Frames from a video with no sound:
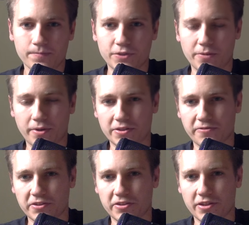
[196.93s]
czyli
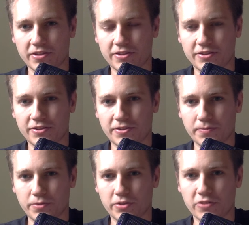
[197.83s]
pracowanie nad
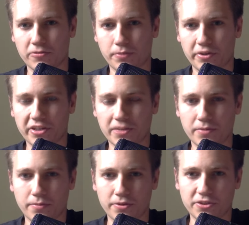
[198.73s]
dodatkowym projektem
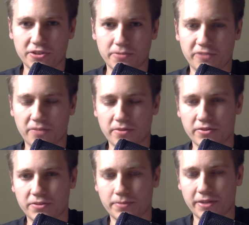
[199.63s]
pobocznym w ramach
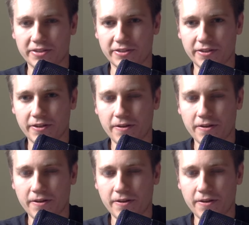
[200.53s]
godzin pracy,